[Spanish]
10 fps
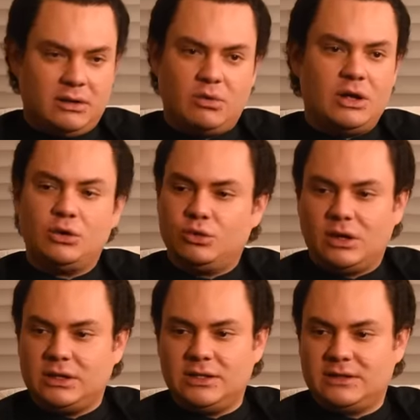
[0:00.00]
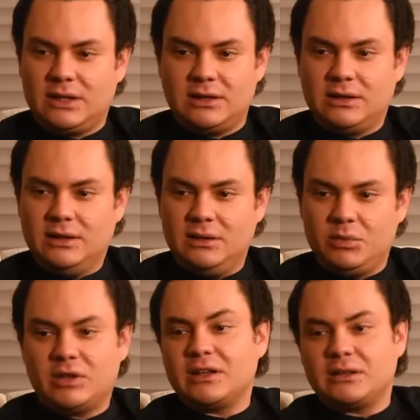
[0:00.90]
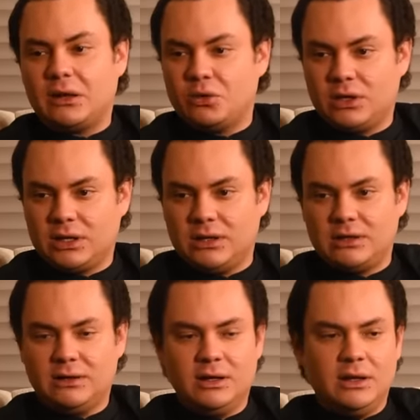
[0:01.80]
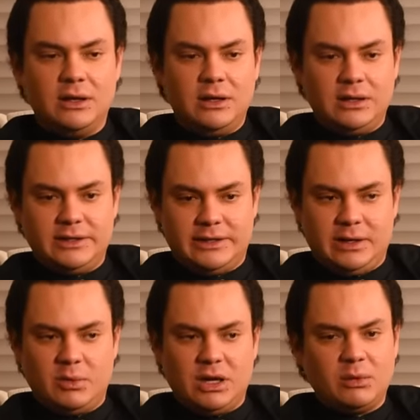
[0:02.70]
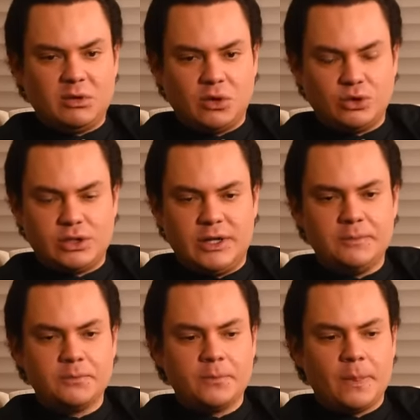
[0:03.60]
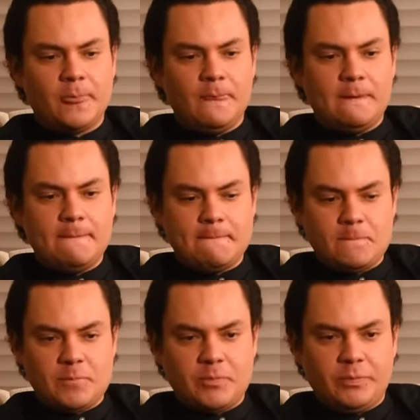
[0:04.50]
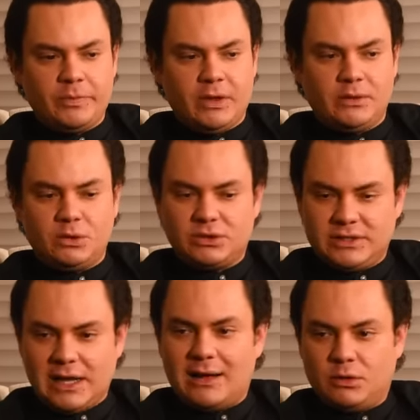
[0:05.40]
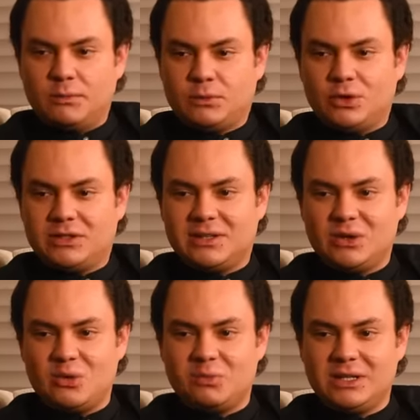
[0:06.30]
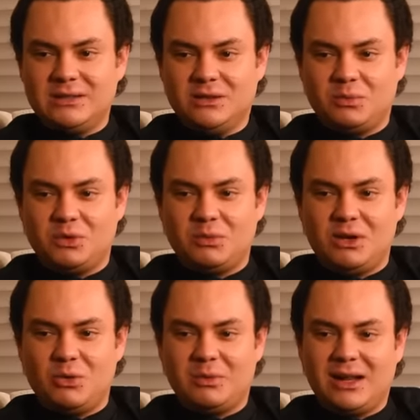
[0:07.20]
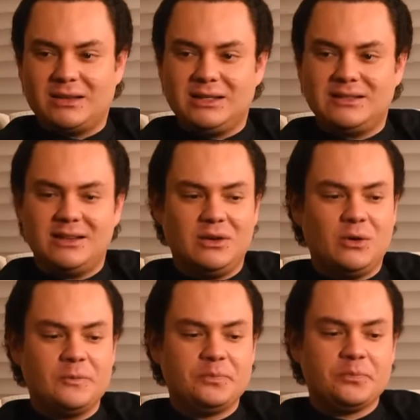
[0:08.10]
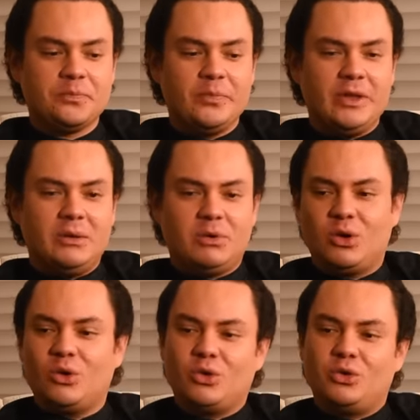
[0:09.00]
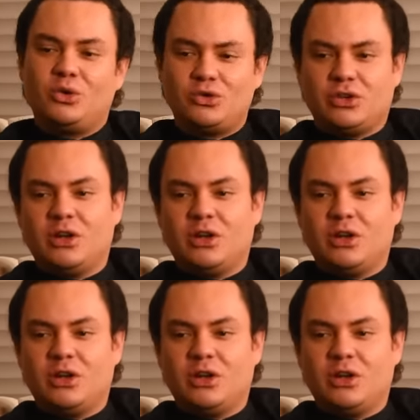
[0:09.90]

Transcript: que no hay otro artista, pues hasta ahora que, que se llamara Manuel José. Mm, entonces adopto ese nombre como mi nombre artístico, pero lo curioso